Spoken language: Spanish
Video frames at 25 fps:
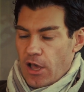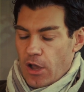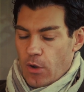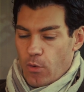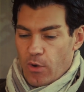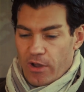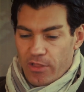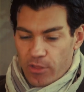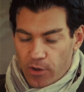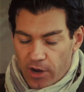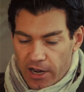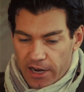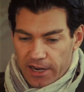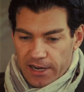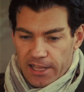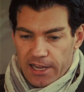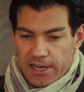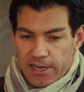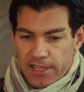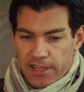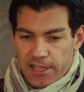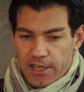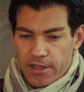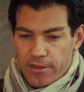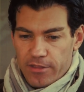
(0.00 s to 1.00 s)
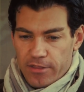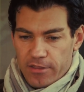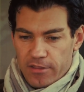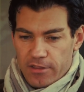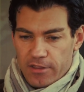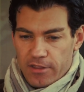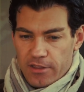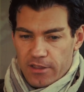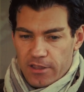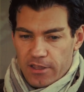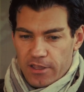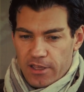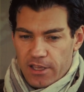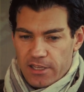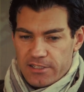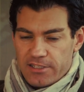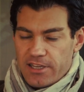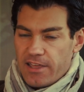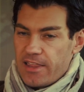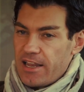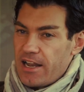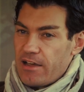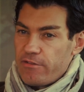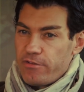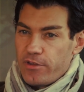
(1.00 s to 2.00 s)
cuando la realidad es
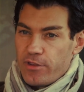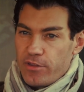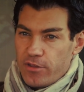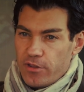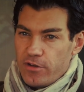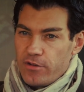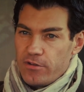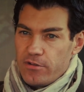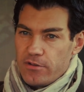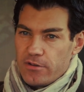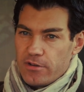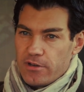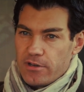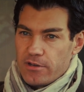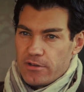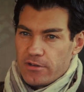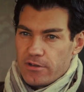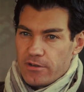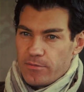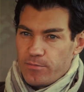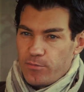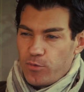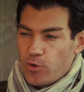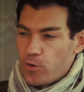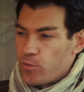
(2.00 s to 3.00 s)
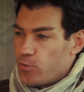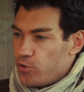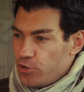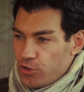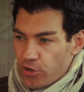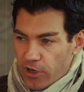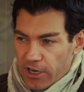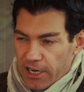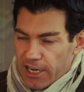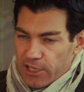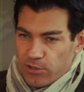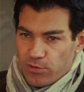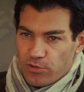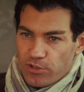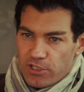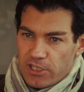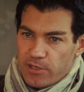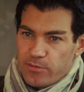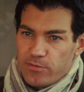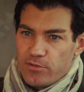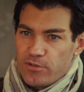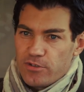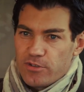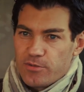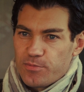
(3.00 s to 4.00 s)
que de la afición, por mucho que la
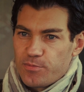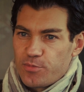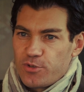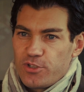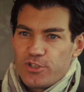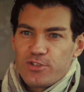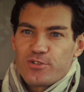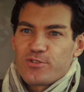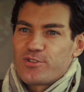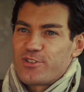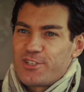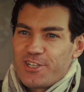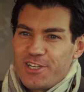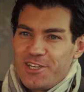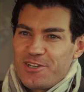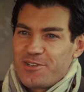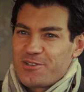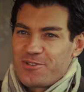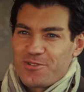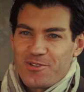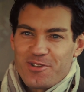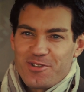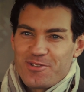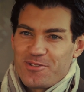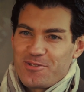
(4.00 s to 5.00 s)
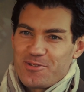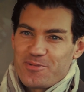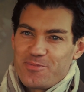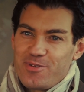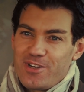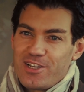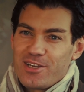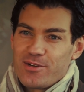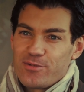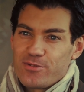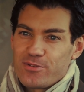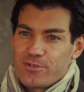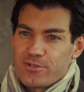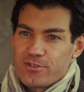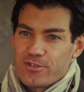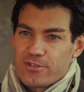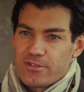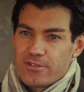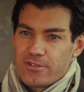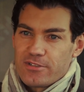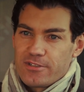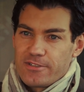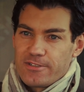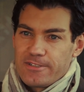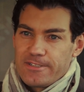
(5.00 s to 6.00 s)
chuchemos, puedes conseguir 800.000 euros.
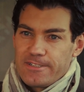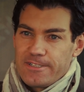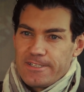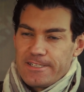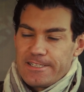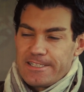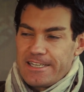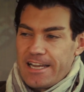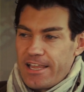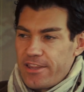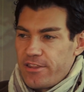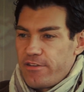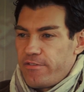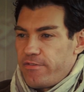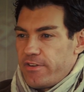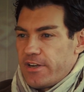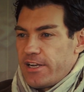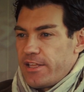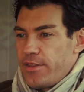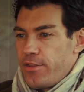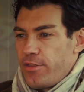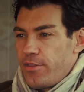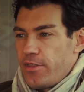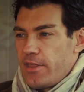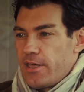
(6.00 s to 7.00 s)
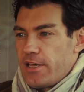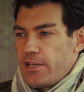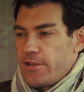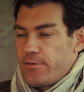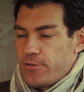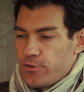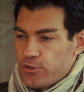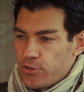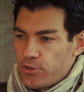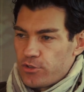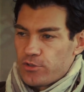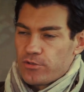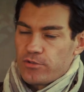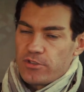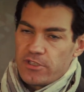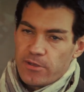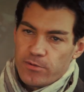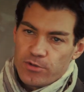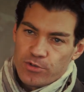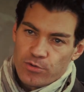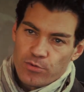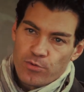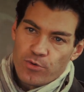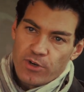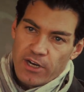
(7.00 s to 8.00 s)
La diferencia, nosotros
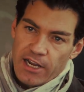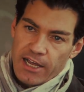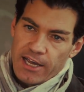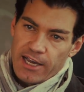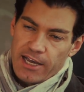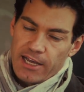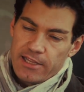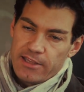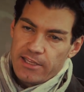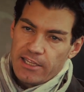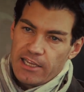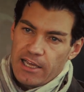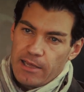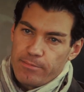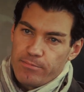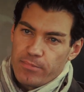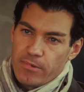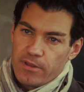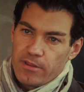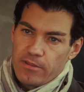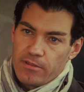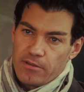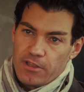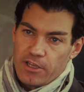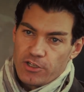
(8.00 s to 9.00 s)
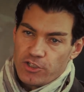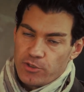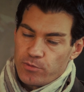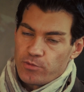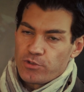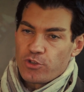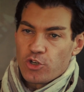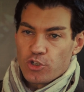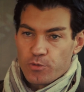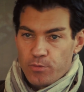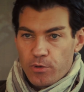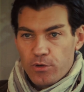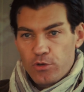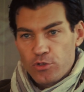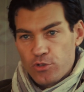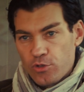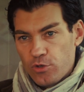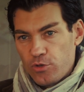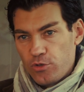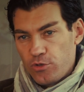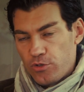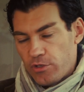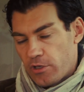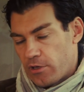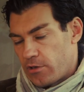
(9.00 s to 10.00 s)
contamos con un gran hándicap, que somos de los pocos
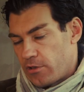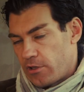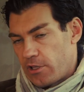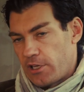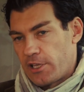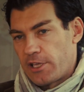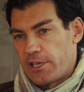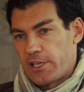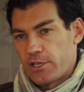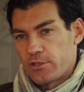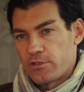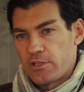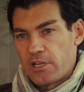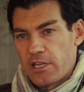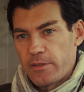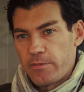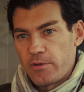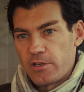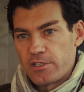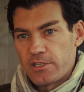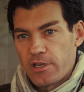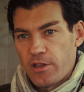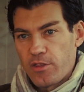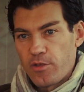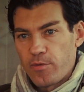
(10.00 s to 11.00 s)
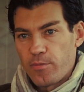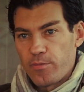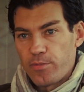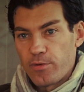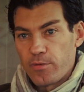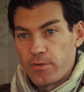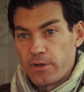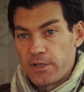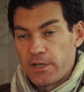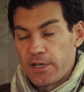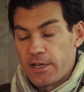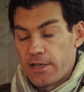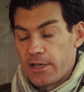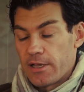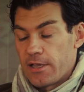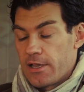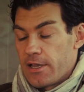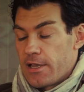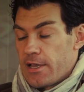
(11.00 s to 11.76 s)
clubs que no tienen ingresos de la administración pública.